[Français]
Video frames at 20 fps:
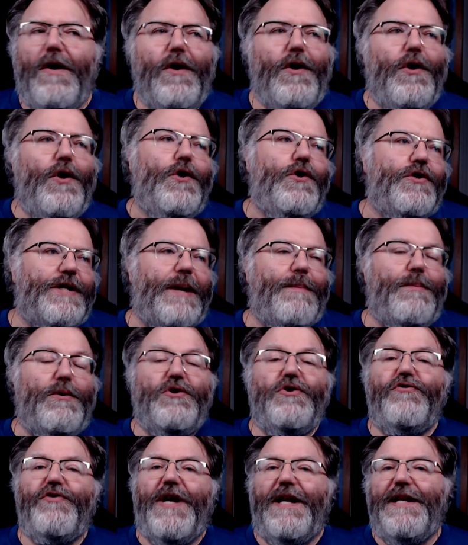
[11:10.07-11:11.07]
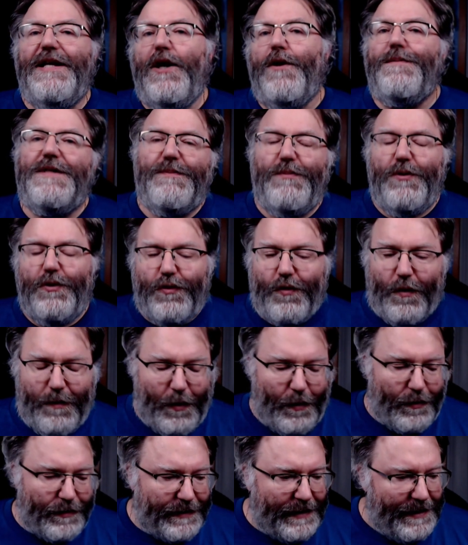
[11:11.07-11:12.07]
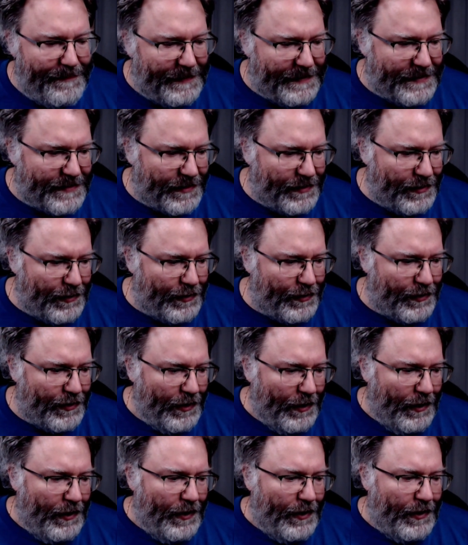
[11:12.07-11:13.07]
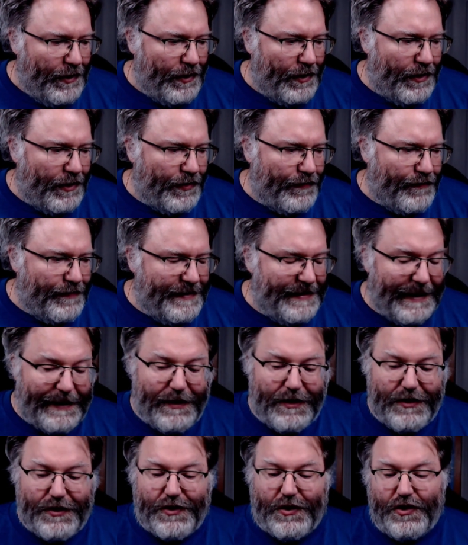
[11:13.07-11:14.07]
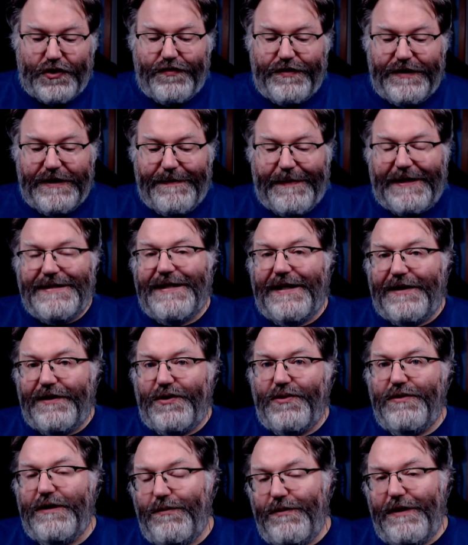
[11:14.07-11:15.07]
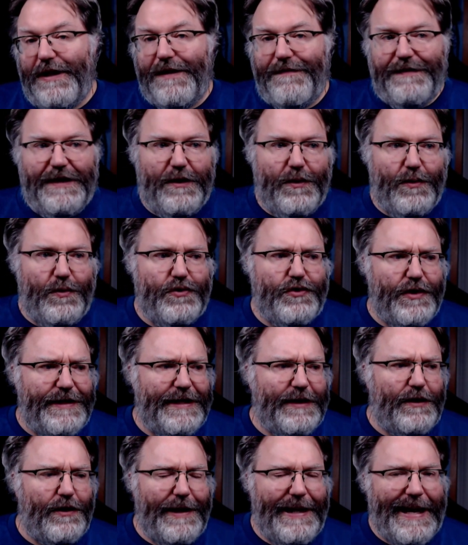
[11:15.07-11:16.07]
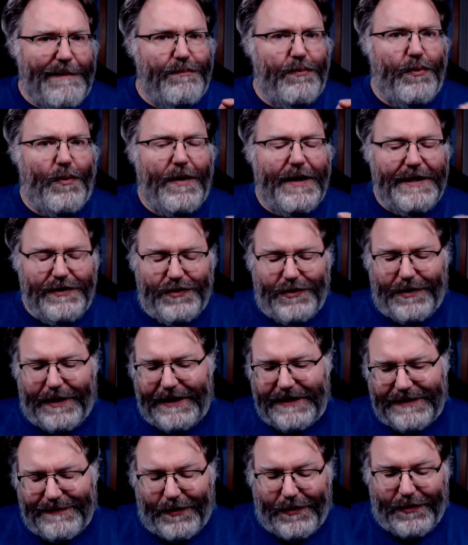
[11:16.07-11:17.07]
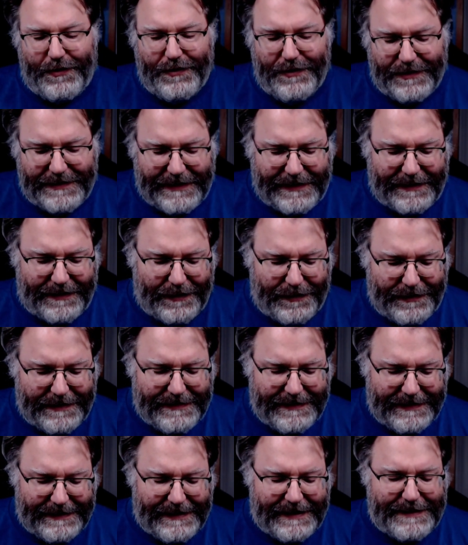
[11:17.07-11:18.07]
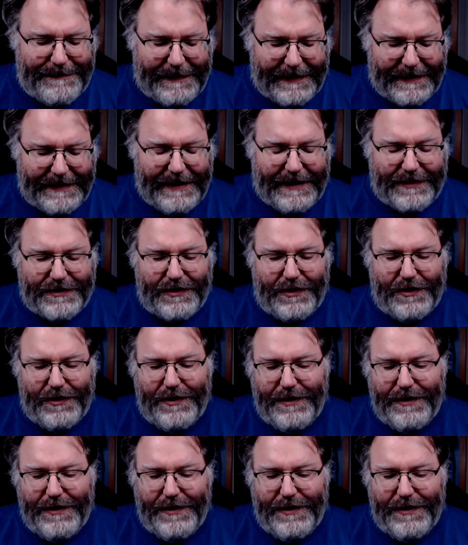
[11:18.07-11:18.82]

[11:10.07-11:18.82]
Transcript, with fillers: Je ne dirais pas que je vous en ai un petit peu trop montré parce que euh, je vous dirais que ce que je vous ai présenté au début de la vidéo, ce n'est que la pointe du iceberg de cette, de cette expérience-là.